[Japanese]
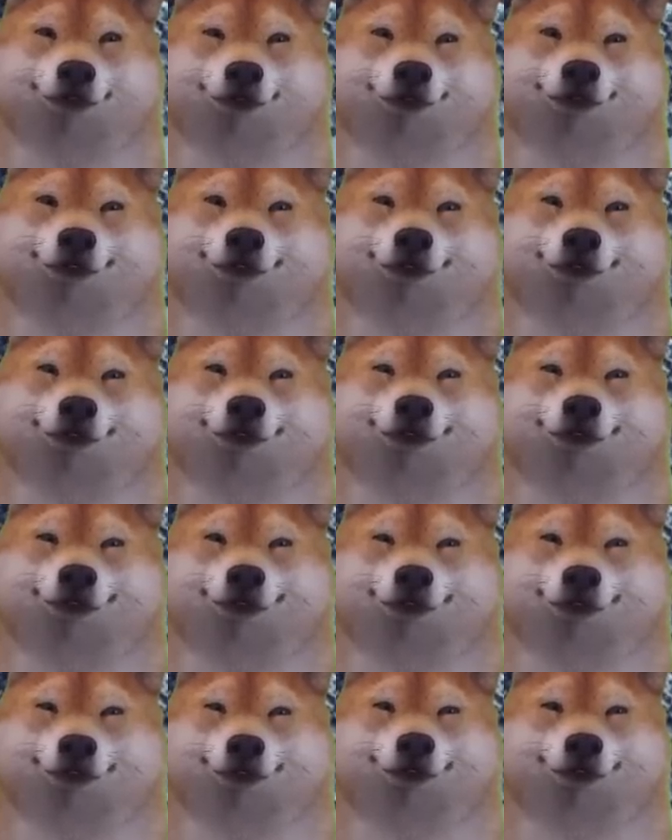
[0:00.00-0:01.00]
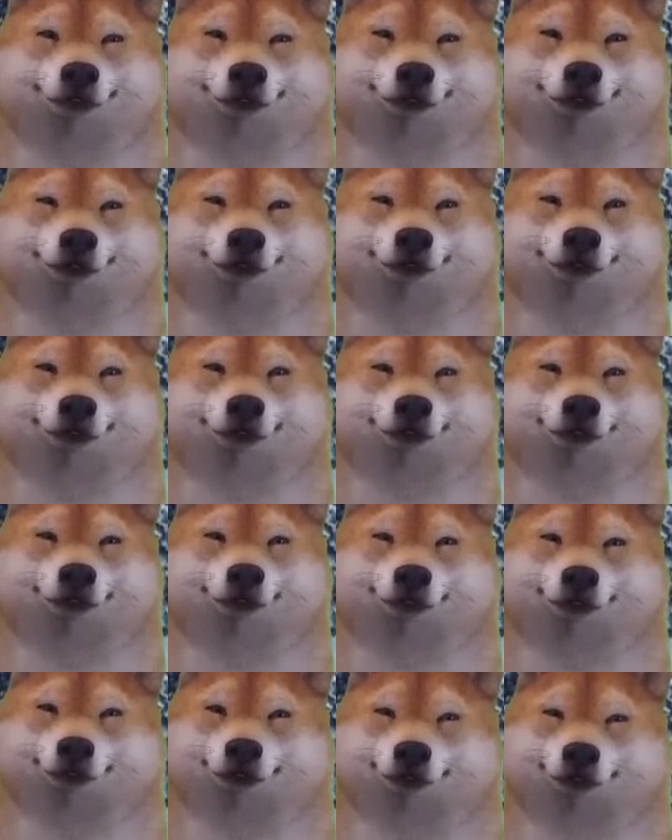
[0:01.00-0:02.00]
うん
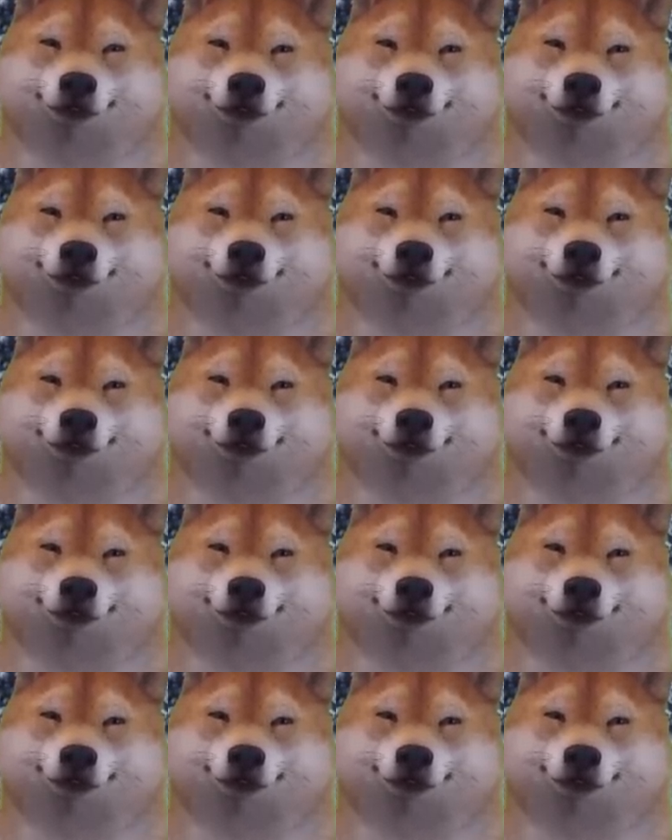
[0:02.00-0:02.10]
逃げ